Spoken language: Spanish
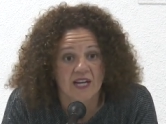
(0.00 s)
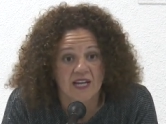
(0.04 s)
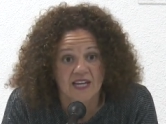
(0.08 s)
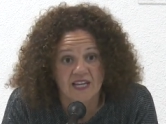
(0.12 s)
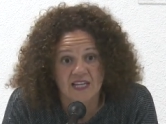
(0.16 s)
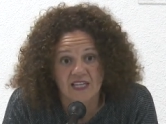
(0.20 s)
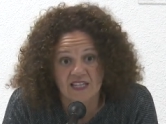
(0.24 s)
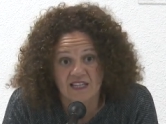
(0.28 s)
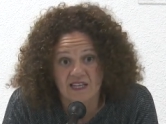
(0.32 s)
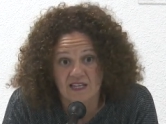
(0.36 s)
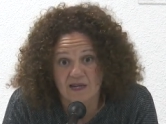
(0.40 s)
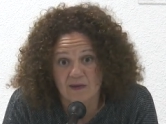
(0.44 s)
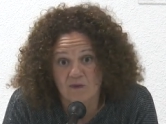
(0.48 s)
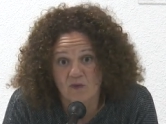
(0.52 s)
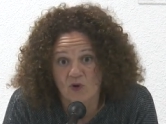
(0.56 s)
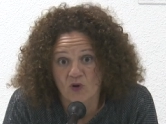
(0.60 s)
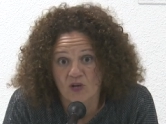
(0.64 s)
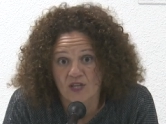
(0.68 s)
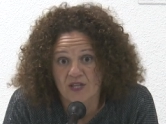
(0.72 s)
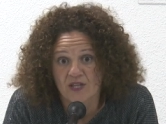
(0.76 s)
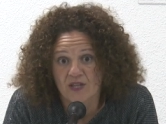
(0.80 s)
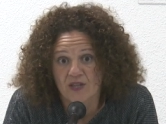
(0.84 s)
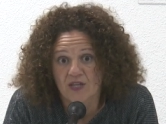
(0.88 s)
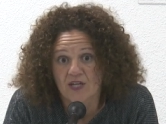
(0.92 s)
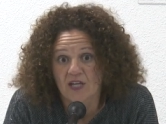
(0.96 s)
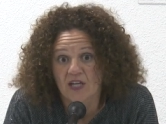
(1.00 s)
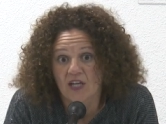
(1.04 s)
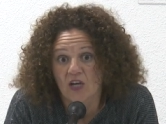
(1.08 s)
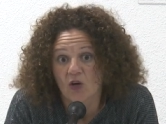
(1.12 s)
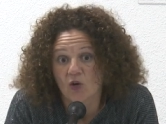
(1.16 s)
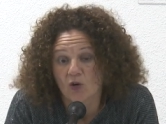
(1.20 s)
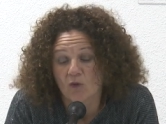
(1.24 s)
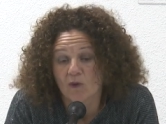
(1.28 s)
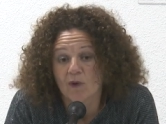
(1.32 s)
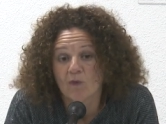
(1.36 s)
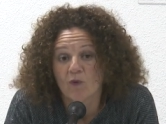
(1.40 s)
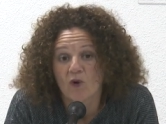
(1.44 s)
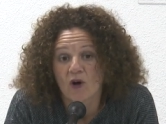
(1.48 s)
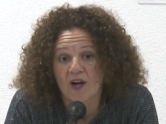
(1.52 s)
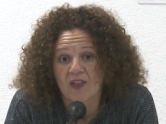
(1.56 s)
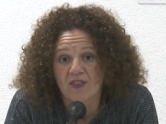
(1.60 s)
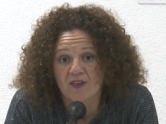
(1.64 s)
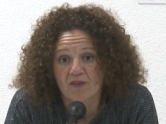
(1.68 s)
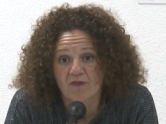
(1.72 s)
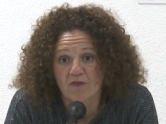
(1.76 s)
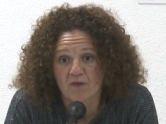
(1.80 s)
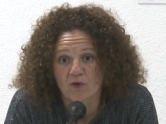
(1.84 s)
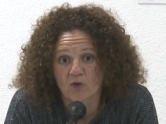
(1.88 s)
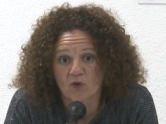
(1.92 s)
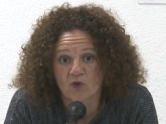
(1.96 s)
Y tenemos que decir que hoy vamos a
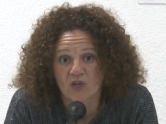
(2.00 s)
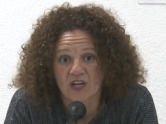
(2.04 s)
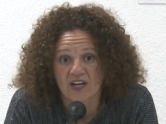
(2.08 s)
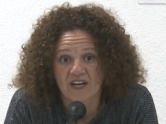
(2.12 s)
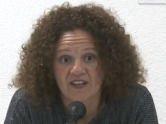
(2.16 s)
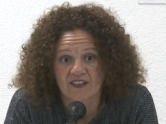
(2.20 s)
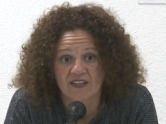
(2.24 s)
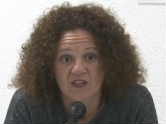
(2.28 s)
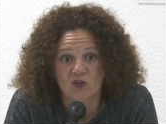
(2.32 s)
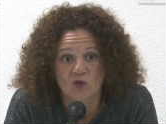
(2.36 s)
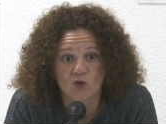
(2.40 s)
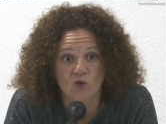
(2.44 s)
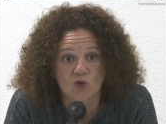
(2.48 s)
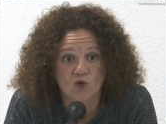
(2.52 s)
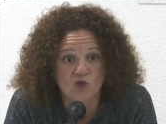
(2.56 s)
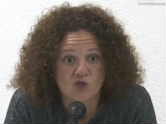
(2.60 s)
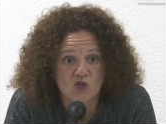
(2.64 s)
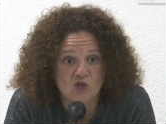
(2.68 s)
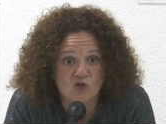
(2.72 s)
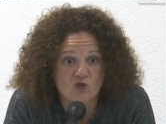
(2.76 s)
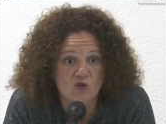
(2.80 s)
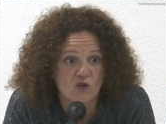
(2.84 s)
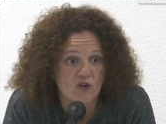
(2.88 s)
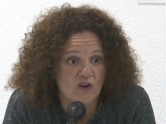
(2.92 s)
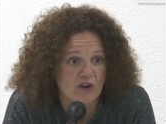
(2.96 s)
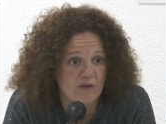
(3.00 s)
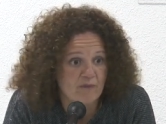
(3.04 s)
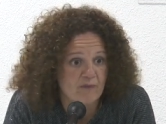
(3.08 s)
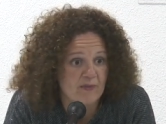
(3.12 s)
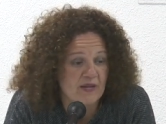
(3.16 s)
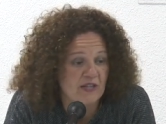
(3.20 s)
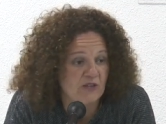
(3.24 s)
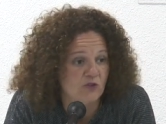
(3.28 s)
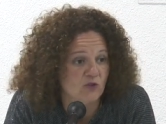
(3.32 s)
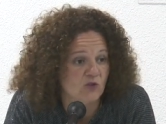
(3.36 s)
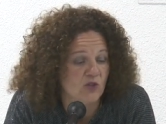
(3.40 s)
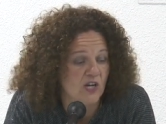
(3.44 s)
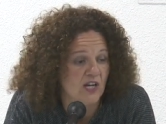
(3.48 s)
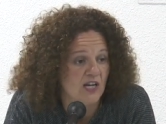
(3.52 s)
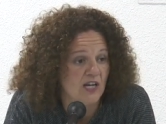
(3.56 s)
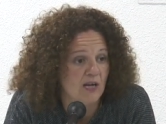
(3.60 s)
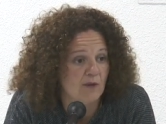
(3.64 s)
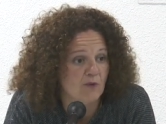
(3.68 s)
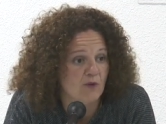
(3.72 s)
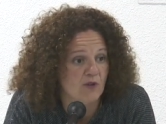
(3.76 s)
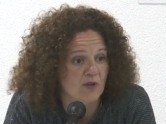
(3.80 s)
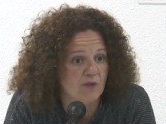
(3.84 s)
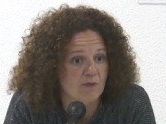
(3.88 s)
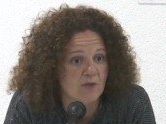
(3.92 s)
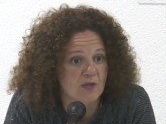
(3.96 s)
disfrutar de todos esos aspectos que
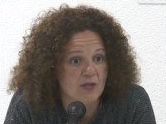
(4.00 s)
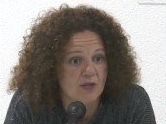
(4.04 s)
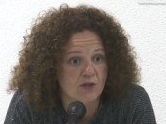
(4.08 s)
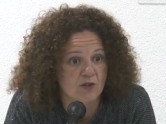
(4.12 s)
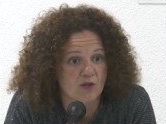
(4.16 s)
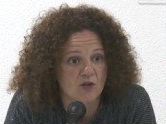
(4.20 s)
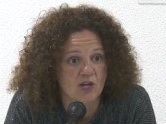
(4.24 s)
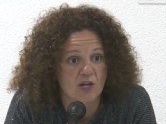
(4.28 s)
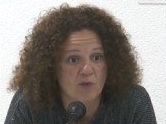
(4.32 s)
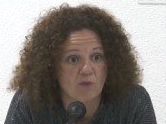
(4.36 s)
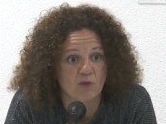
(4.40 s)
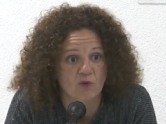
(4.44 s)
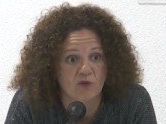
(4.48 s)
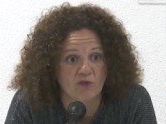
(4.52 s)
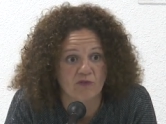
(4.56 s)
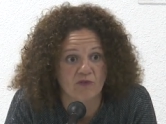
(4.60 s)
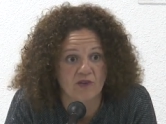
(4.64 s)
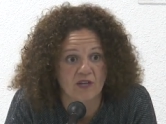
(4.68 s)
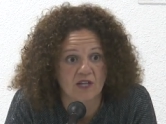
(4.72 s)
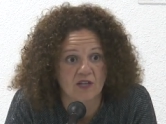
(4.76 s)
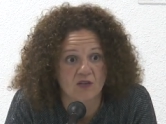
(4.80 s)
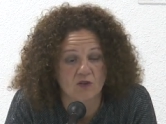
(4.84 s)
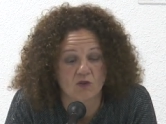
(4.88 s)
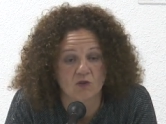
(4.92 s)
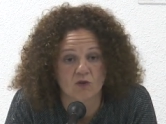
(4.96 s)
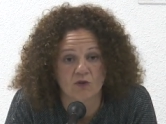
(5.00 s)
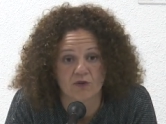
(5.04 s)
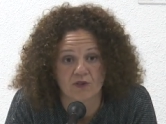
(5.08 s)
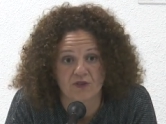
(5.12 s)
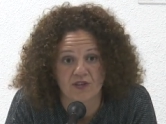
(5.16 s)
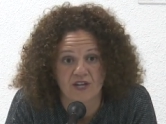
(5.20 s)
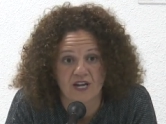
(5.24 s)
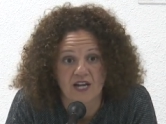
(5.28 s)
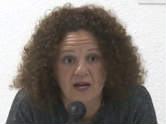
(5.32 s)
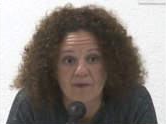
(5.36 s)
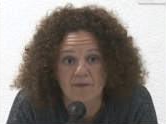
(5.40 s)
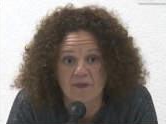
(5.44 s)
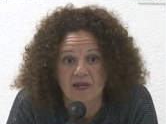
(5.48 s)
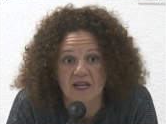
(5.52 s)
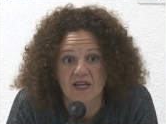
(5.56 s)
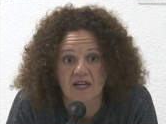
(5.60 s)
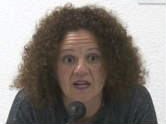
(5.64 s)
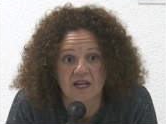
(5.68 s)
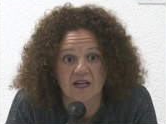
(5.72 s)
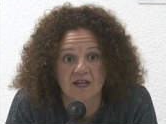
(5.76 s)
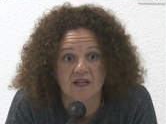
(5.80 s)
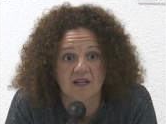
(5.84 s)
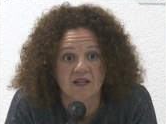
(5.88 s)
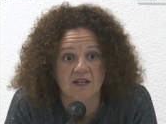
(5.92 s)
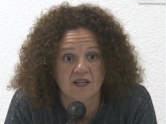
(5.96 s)
acabo de mencionar, pues viendo
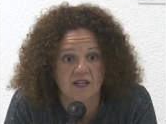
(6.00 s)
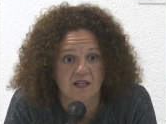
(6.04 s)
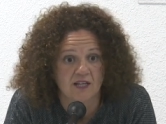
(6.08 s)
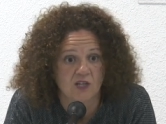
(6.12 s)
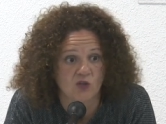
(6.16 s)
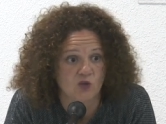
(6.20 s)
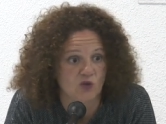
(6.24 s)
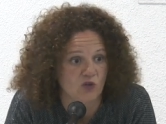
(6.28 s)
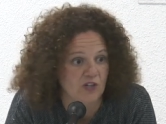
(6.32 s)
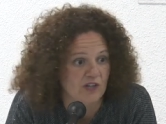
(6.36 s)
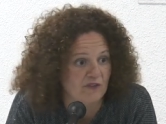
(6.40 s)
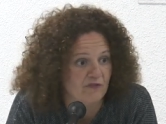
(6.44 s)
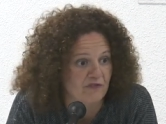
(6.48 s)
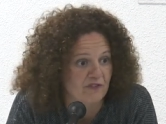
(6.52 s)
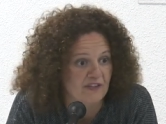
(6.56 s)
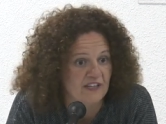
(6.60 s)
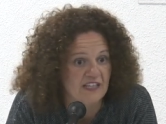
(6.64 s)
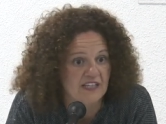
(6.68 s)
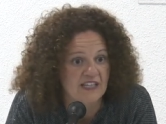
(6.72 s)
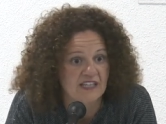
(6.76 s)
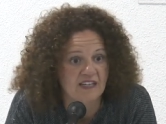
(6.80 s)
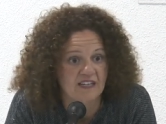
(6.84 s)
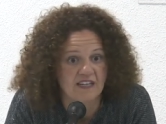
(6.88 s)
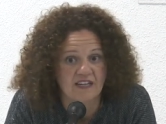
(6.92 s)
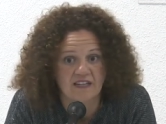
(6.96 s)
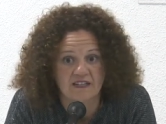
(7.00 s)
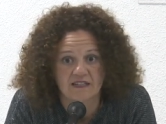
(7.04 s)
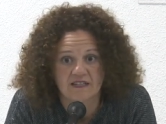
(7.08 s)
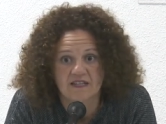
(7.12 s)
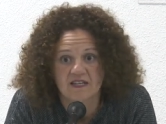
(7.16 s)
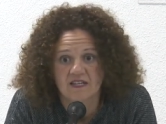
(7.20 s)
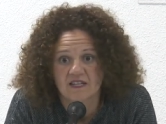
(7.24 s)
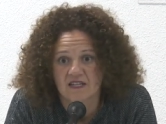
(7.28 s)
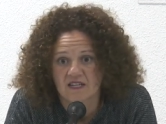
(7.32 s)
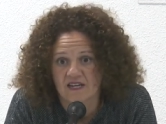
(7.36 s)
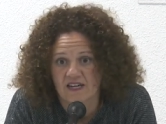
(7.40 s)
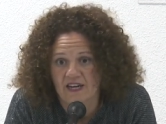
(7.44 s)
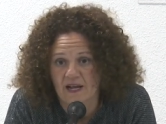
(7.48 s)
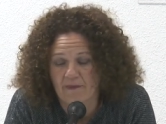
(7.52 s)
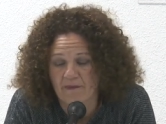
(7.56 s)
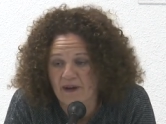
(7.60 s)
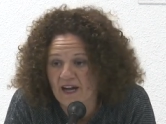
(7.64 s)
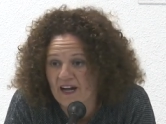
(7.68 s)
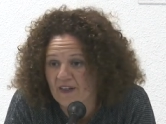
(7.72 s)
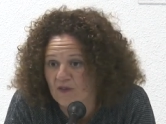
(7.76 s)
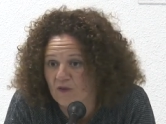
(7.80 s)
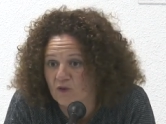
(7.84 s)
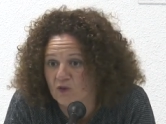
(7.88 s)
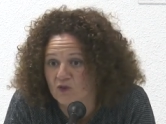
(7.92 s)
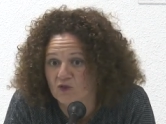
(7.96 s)
cerámica, litografías,
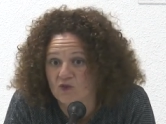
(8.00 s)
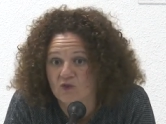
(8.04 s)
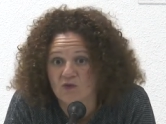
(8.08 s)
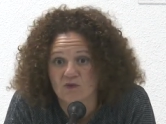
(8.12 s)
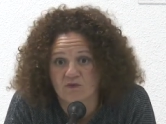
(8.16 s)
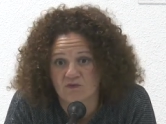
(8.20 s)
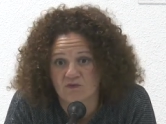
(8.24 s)
grabados